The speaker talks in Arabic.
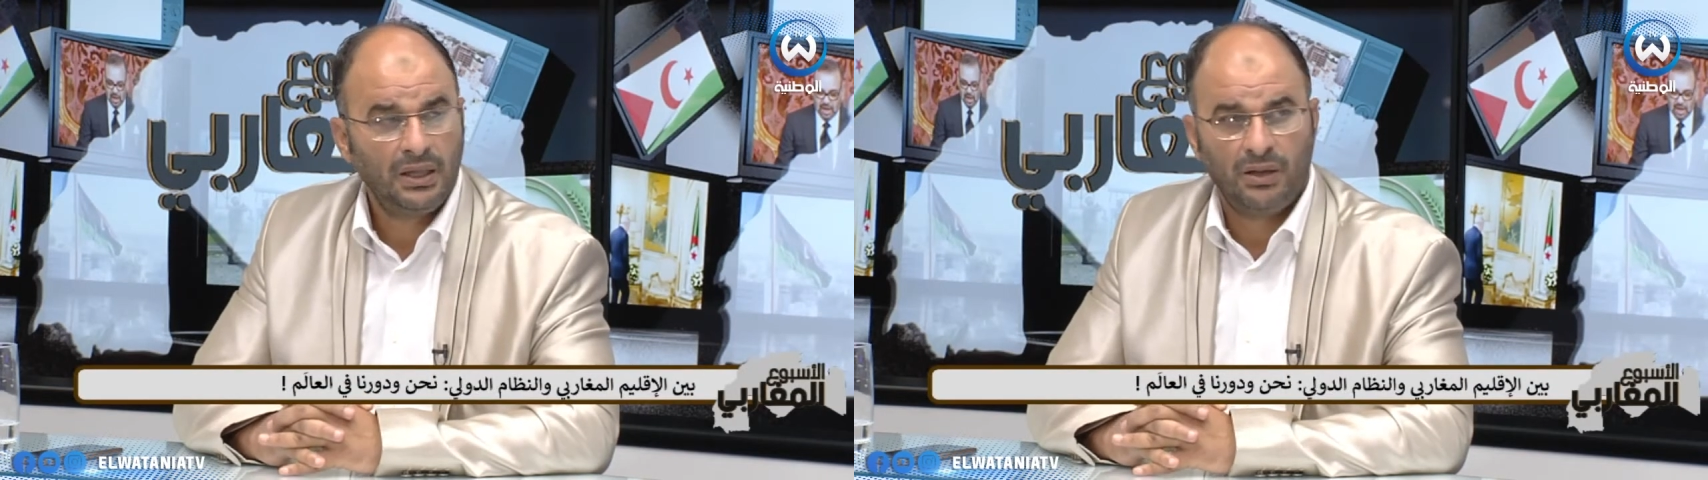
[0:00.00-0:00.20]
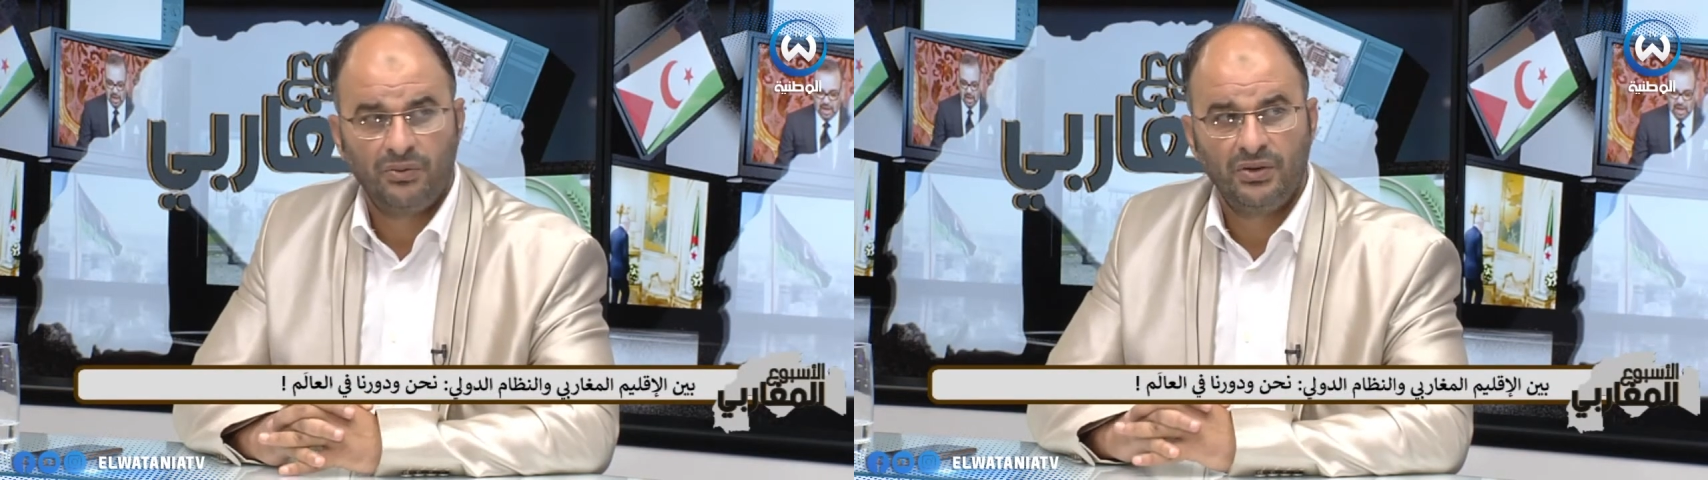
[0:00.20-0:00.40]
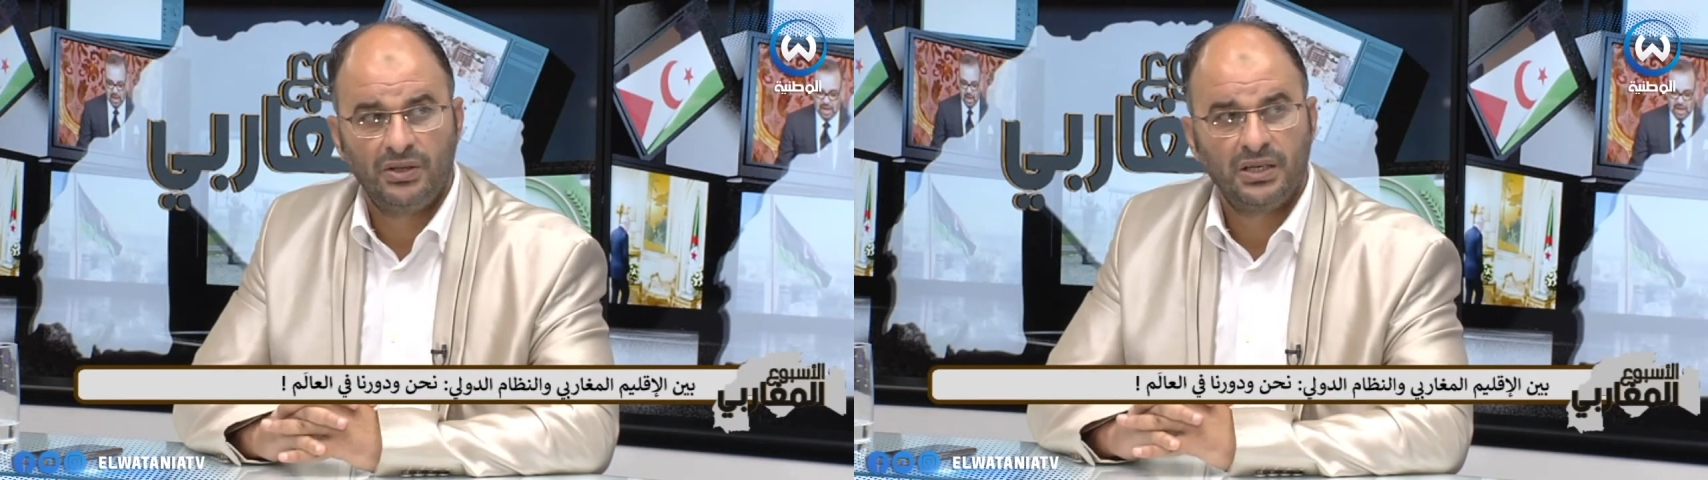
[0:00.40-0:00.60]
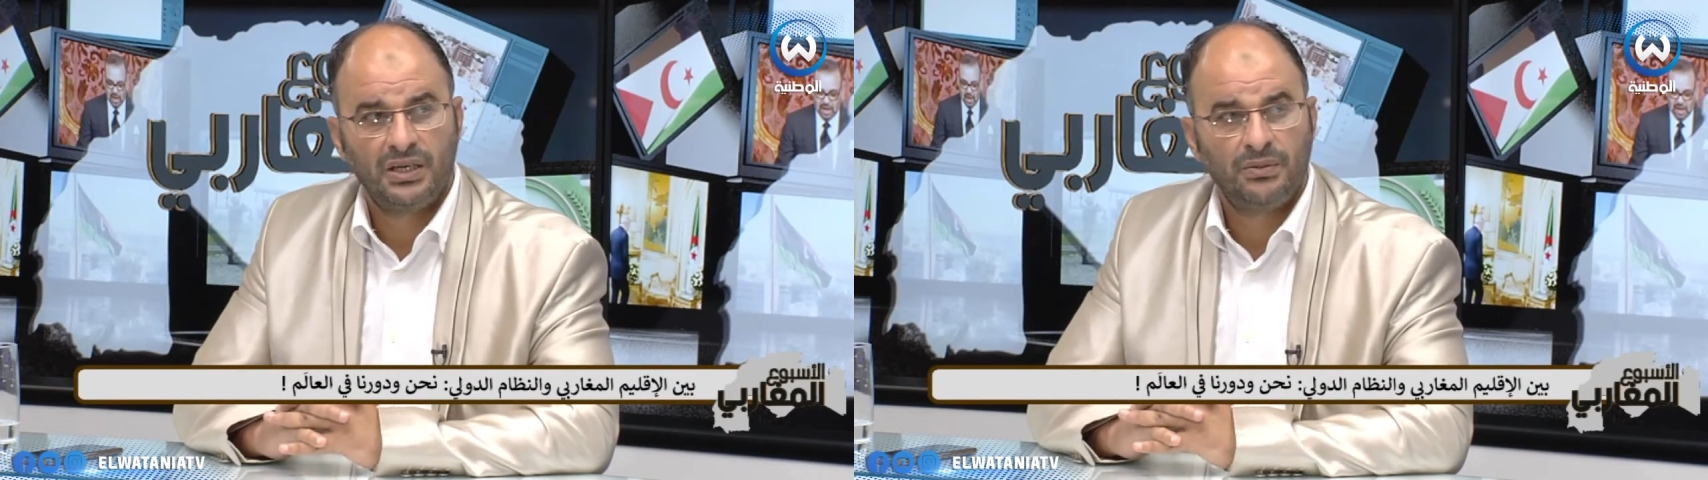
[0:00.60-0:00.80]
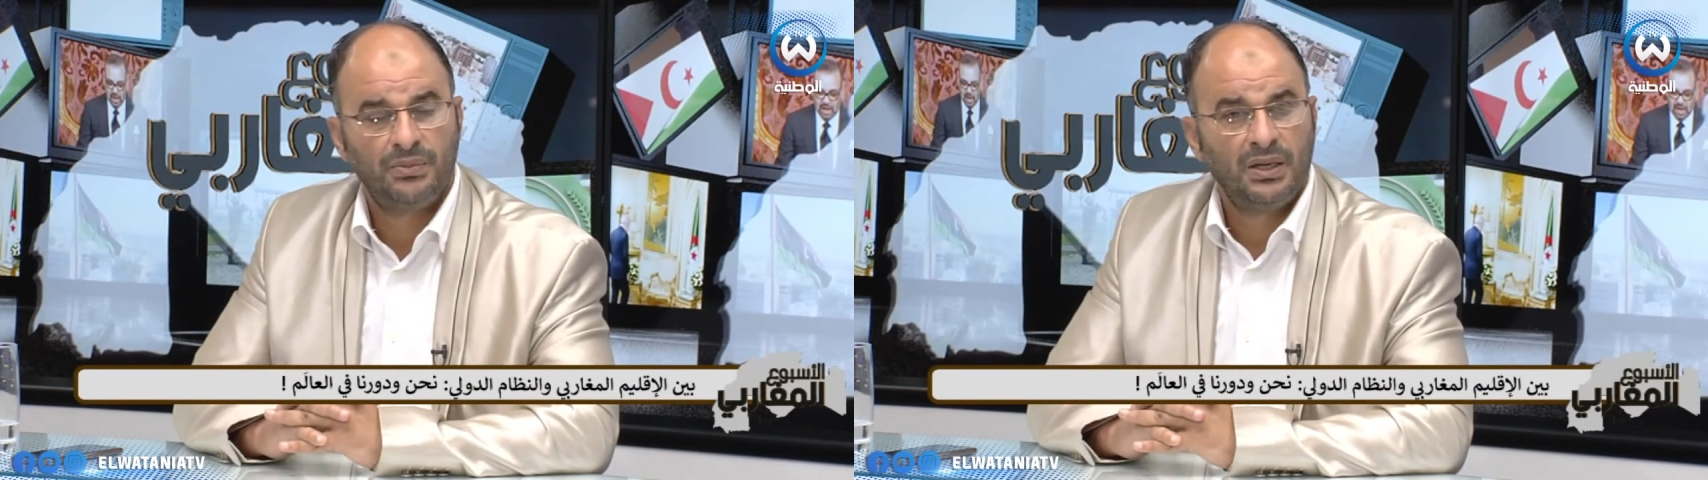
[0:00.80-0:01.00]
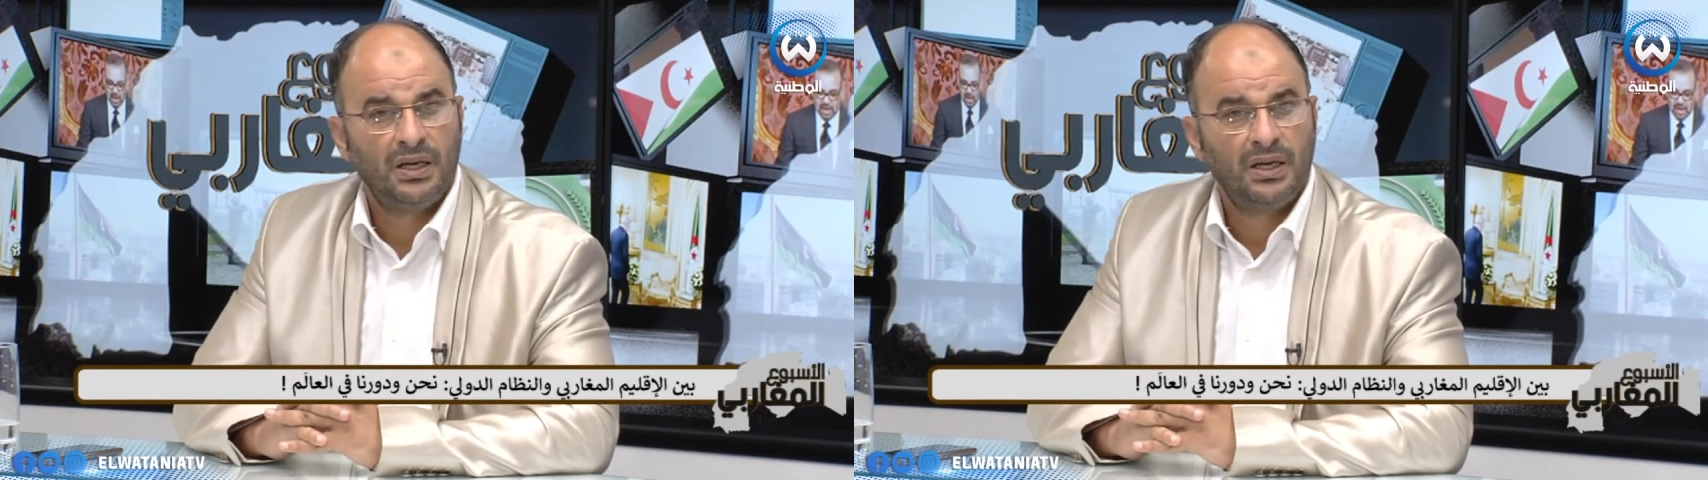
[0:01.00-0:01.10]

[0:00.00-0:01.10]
أو في الجانب